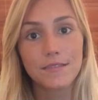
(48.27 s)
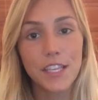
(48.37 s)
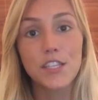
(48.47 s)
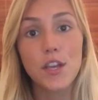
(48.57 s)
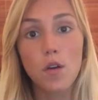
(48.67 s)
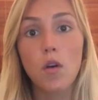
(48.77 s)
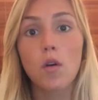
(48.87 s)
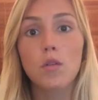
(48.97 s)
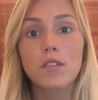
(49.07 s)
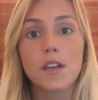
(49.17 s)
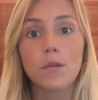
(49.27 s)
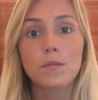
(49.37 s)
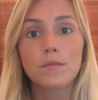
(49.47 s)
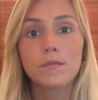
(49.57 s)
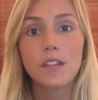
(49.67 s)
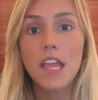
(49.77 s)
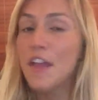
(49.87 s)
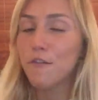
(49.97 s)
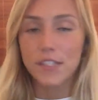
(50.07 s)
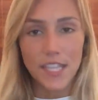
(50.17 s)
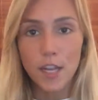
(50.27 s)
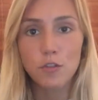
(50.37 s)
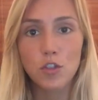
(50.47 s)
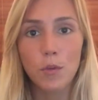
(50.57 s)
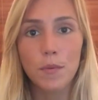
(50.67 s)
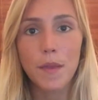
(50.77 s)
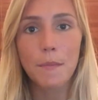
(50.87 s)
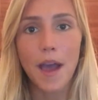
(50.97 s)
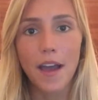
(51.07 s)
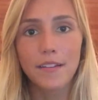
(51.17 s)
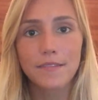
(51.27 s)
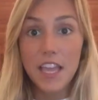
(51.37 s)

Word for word: E chegou à conclusão: Você não soube me amar.